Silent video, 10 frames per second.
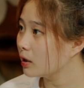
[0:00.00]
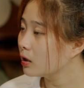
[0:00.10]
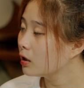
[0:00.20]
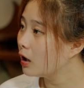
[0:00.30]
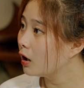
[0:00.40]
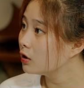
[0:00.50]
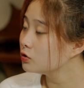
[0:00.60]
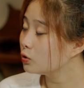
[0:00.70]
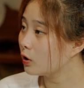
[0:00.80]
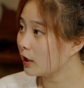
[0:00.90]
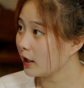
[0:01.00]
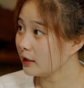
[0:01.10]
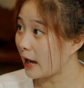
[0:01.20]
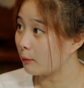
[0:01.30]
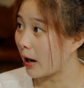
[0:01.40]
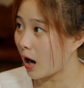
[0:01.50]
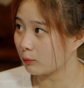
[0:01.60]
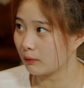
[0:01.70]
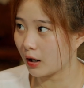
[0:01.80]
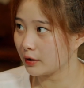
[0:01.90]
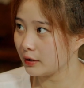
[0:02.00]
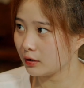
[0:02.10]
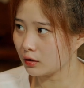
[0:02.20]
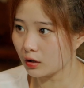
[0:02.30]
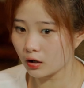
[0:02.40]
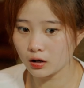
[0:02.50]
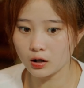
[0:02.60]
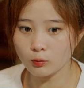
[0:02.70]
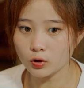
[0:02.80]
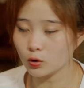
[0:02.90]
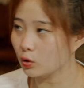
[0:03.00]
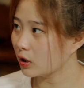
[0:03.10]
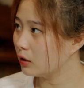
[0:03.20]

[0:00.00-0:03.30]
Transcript: này chú có cái cách nào mà học mà không buồn ngủ được